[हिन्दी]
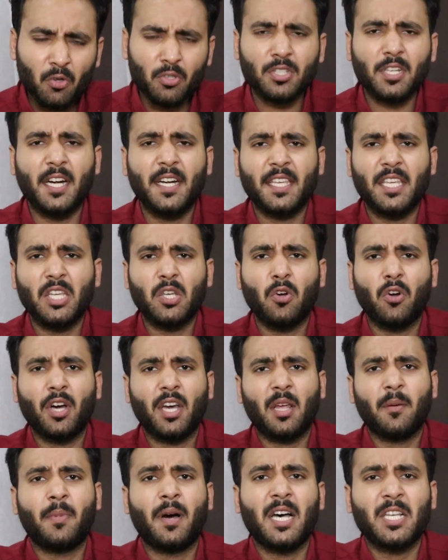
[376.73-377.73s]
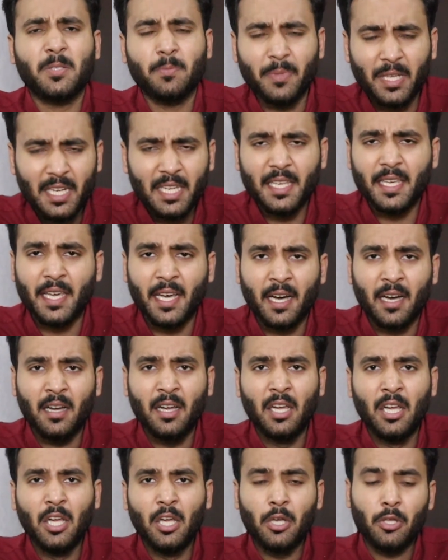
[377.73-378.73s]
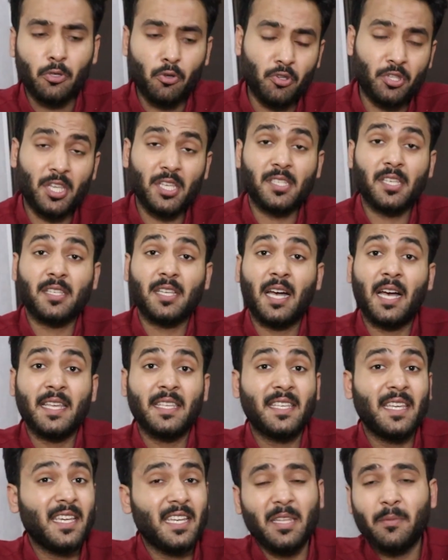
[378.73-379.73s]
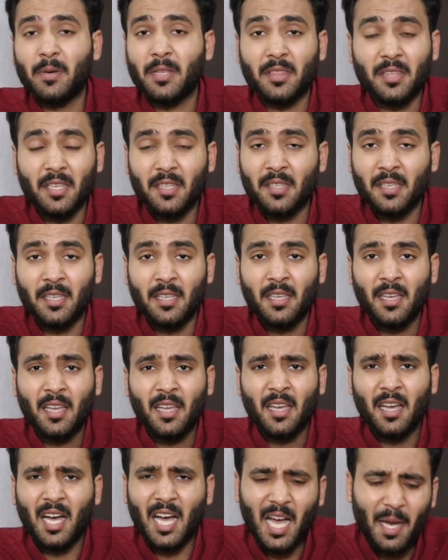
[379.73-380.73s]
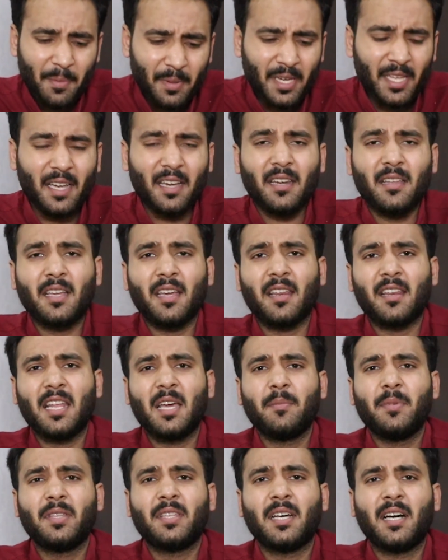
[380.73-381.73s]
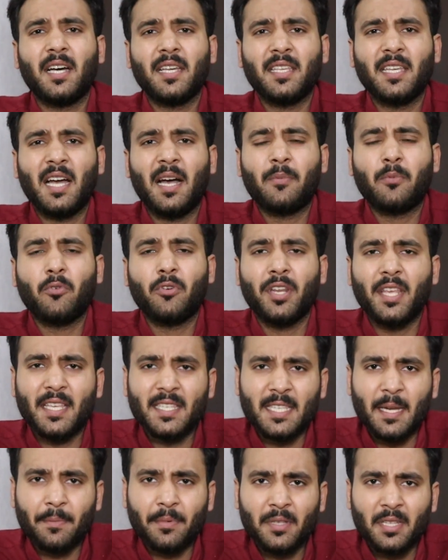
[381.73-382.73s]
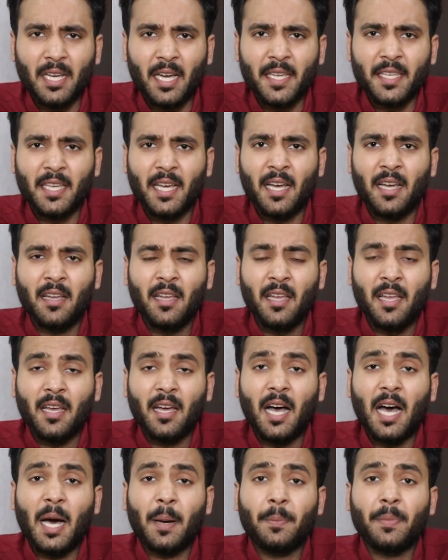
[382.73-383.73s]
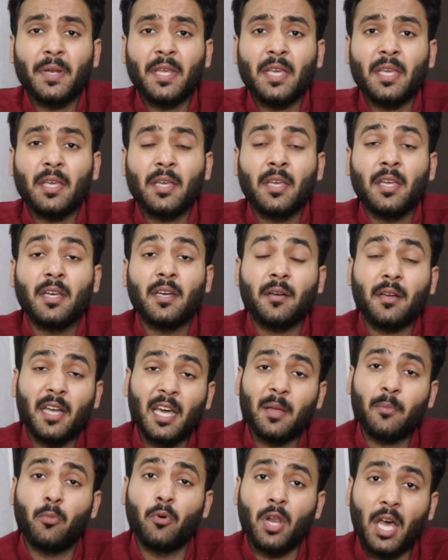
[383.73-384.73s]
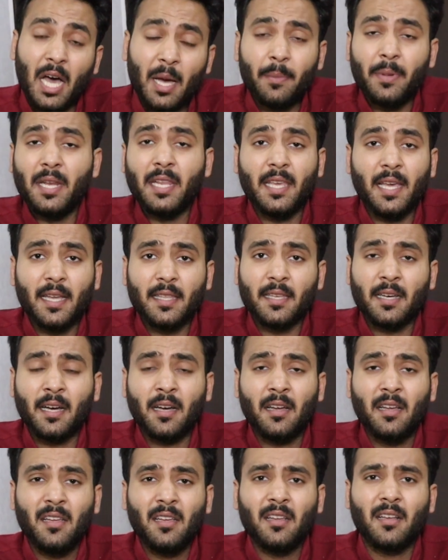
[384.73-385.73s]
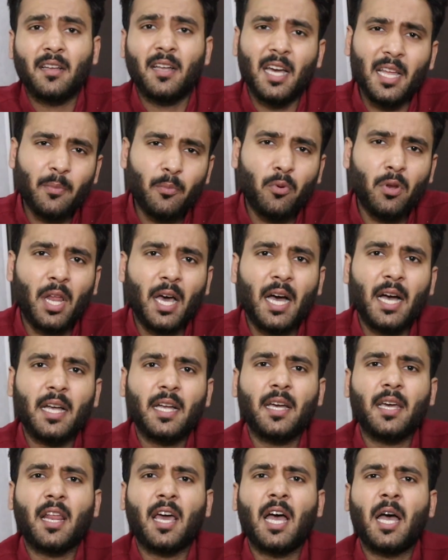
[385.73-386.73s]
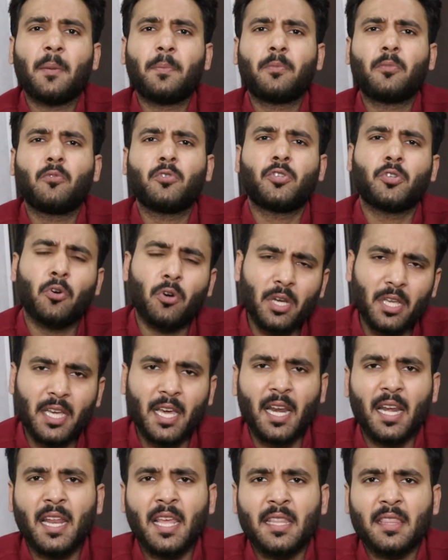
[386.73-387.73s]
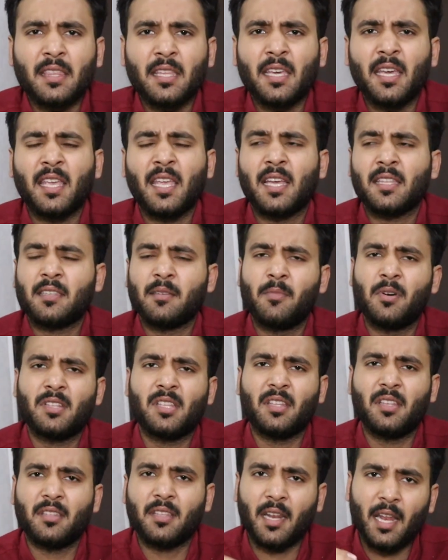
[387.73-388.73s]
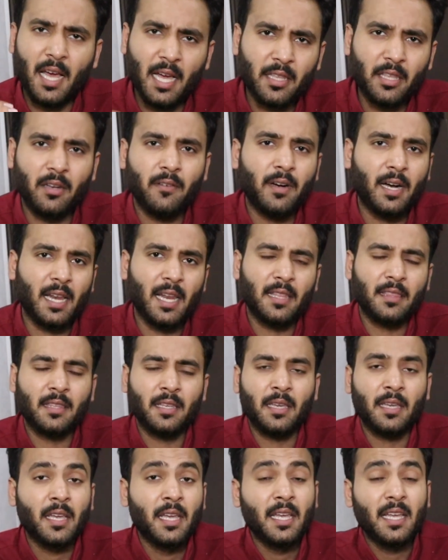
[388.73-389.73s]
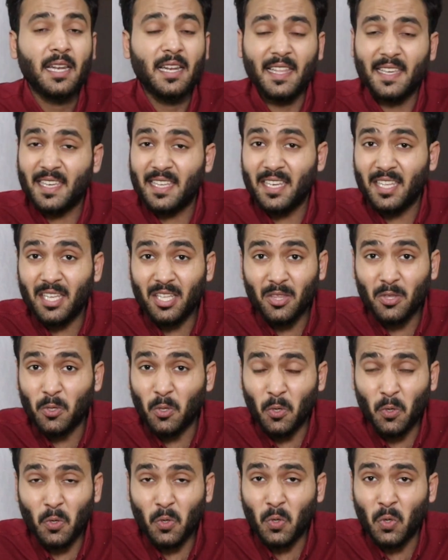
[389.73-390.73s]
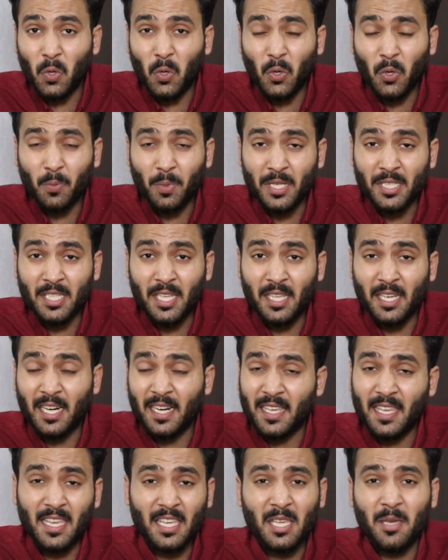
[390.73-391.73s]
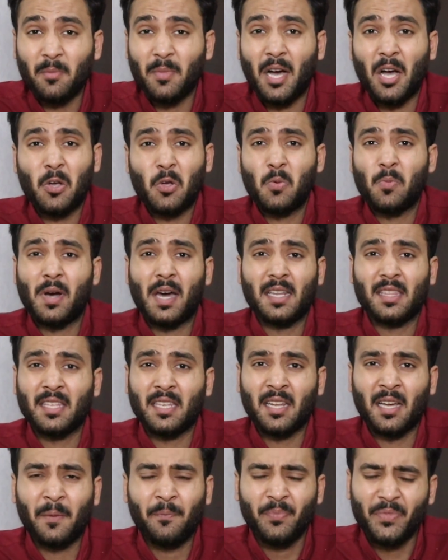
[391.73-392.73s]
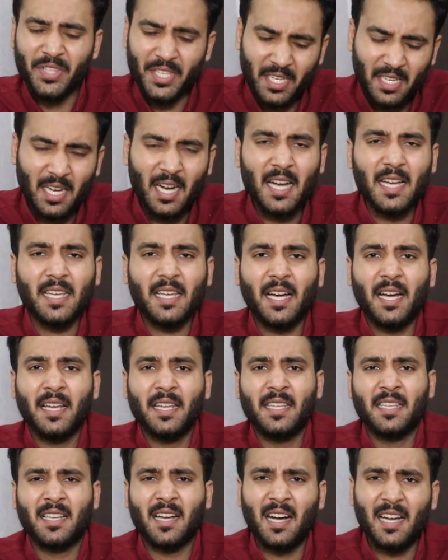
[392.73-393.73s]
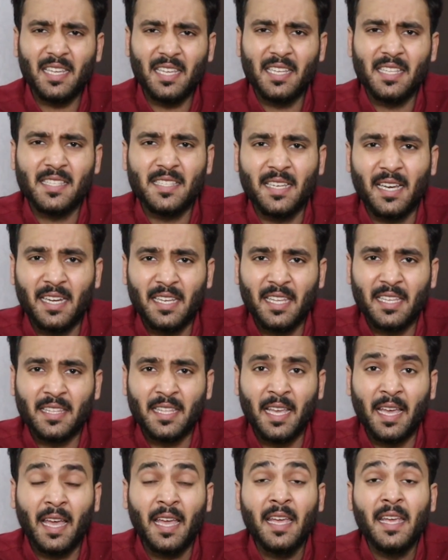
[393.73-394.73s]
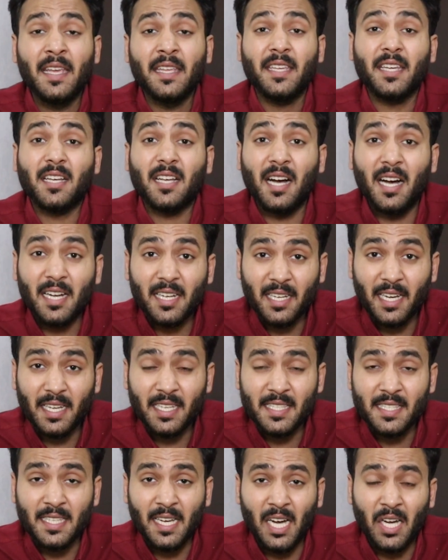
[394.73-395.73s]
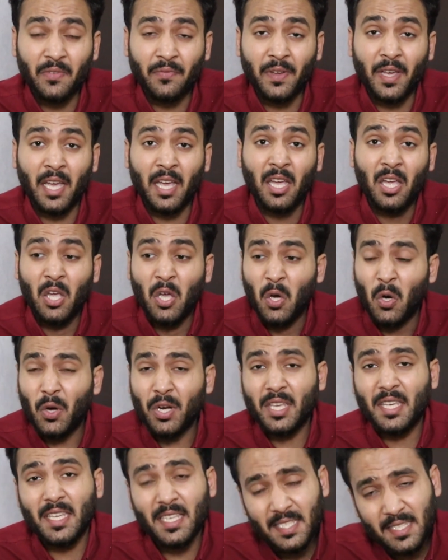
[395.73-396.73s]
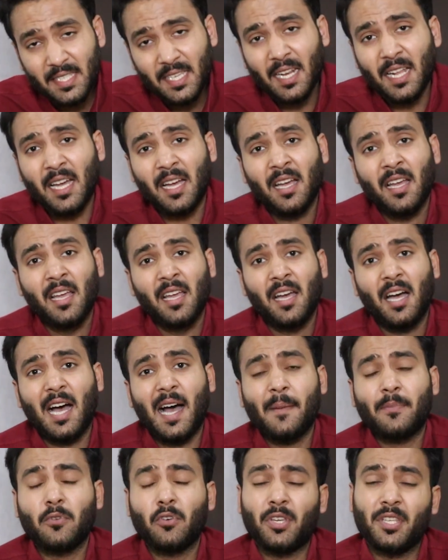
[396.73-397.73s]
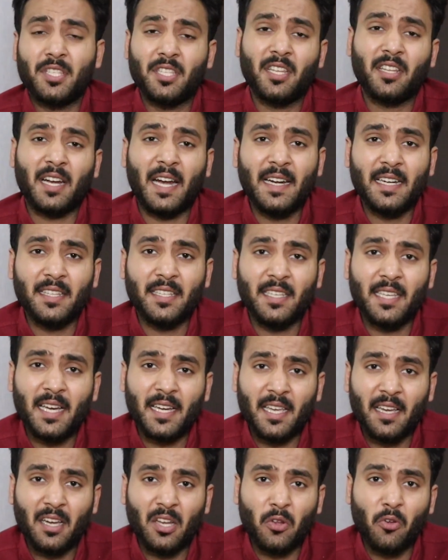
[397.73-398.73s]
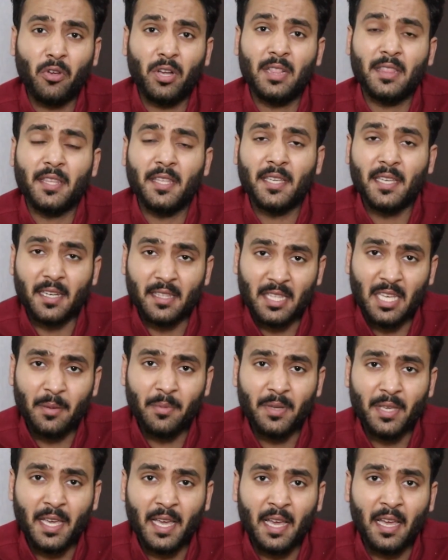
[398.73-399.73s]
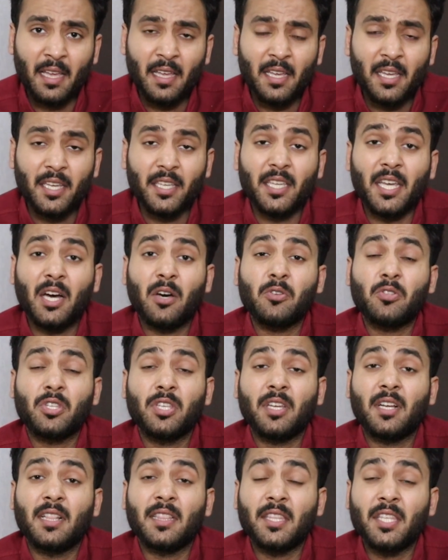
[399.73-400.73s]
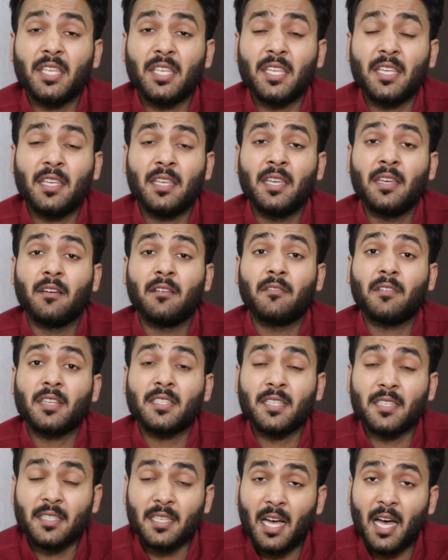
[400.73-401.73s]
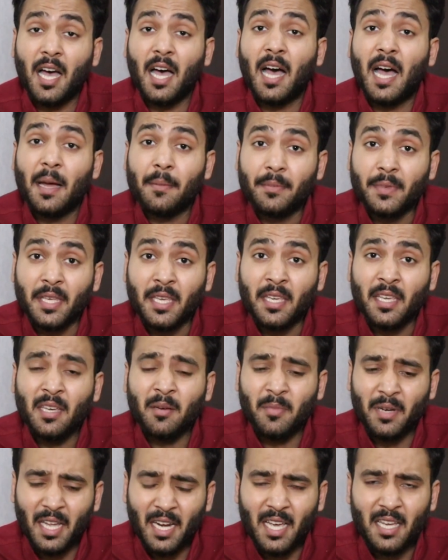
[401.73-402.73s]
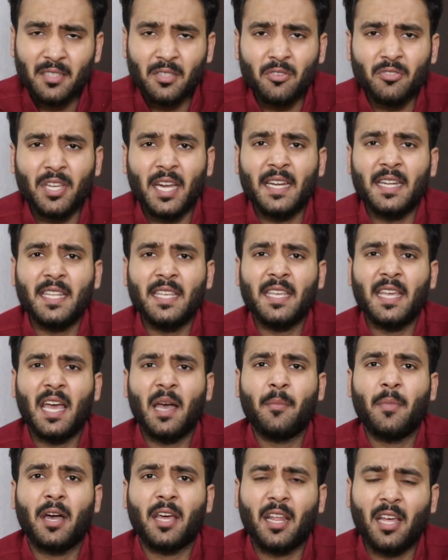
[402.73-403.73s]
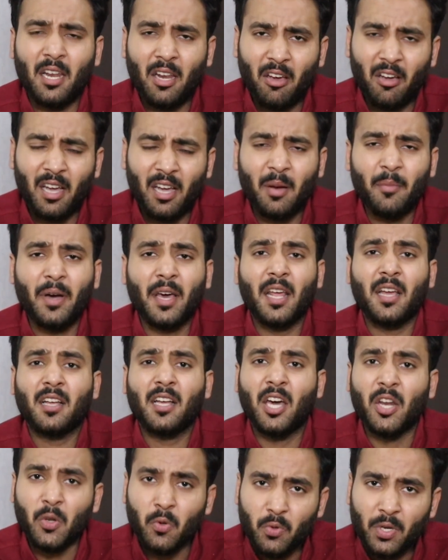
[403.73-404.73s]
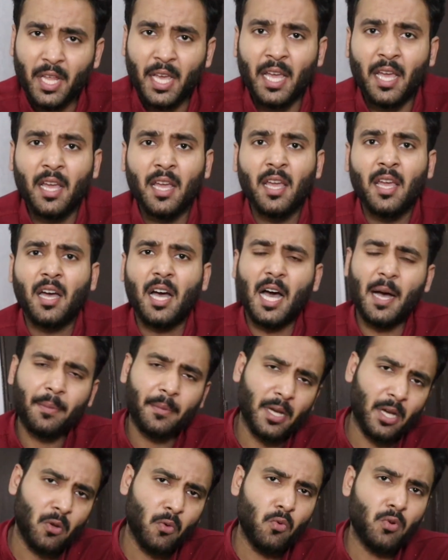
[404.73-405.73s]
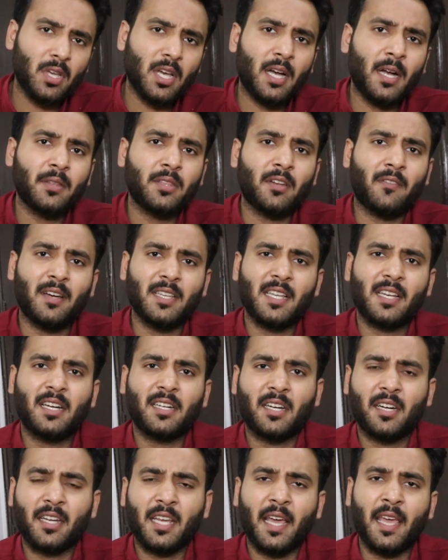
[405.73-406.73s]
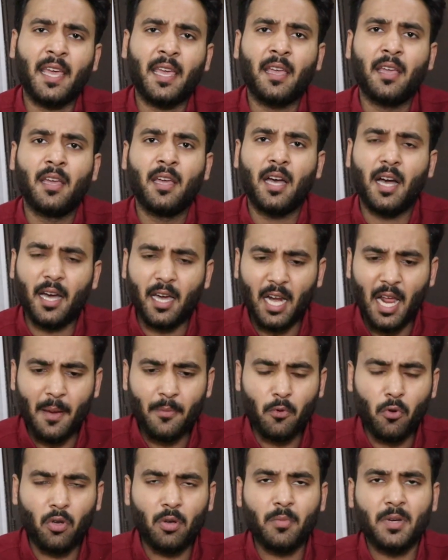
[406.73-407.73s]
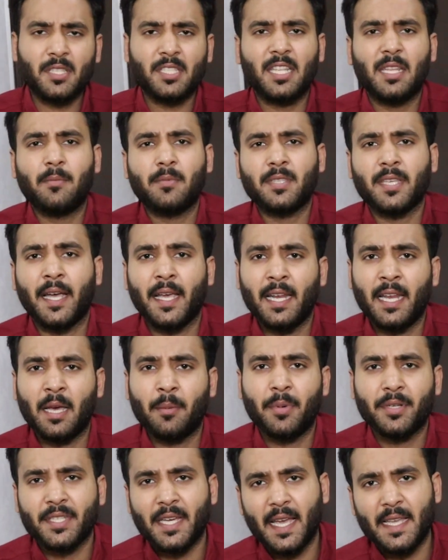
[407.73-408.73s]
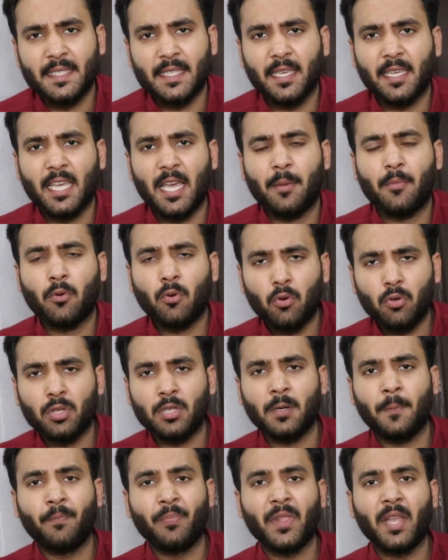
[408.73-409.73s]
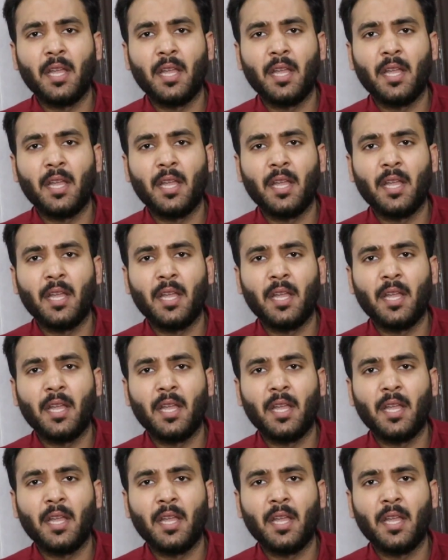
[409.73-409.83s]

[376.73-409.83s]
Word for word: उस लड़की को अगर अब्बास मिल ही गया तो उसकी सज़ा ये नहीं बनती थी आपने अगर करना भी था या आपको नहीं एक्सेप्ट था या आपने घर बुला भी लिया था घर बुला कर आप कुछ और कर लेते हैं या ज़बरदस्ती तलाक दिलवा लेते लेकिन इन दोनों को और बच्चे लड़के की माँ को मार देना ये कहाँ का कहाँ की इंसानियत है ये कहाँ का इंसाफ है और किस तरह आपको किसी ने राइट दिया कि अगर कोई गलती करता भी है या उसकी गलती की, की सज़ा आप दें हमारा सोसाइटी है हमारा लॉ है हमारा कानून है आप कानून का दरवाज़ा खटखटाएँ अगर आपको कोई मसले मसाइल हैं बजाय इसके कि आप ख़ुद